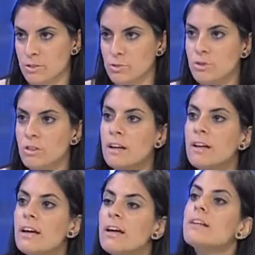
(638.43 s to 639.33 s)
Çünkü yani
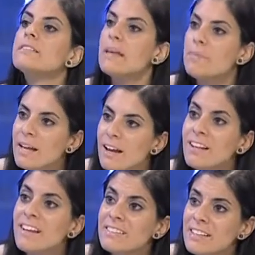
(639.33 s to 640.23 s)
sadece temel
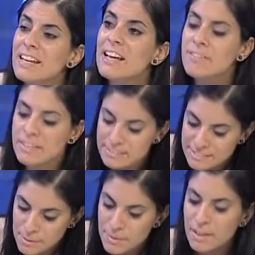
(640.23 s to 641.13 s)
alanla, Evet,
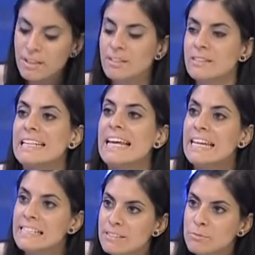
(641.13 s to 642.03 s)
temel alanları
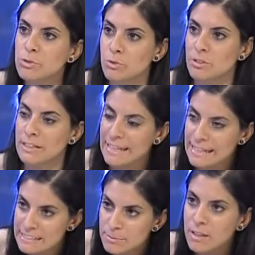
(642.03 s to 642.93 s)
eğitimdir onlar. Yani
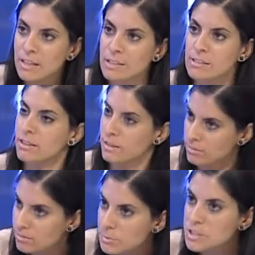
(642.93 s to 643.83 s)
eğitim alanında
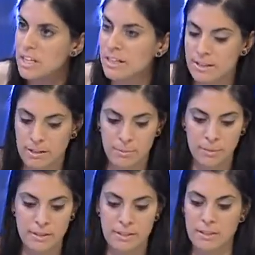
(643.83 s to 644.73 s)
bir şeyler
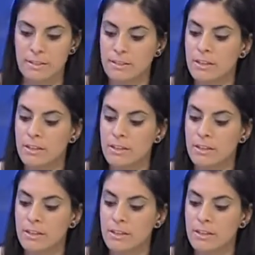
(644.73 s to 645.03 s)
yapabilirler.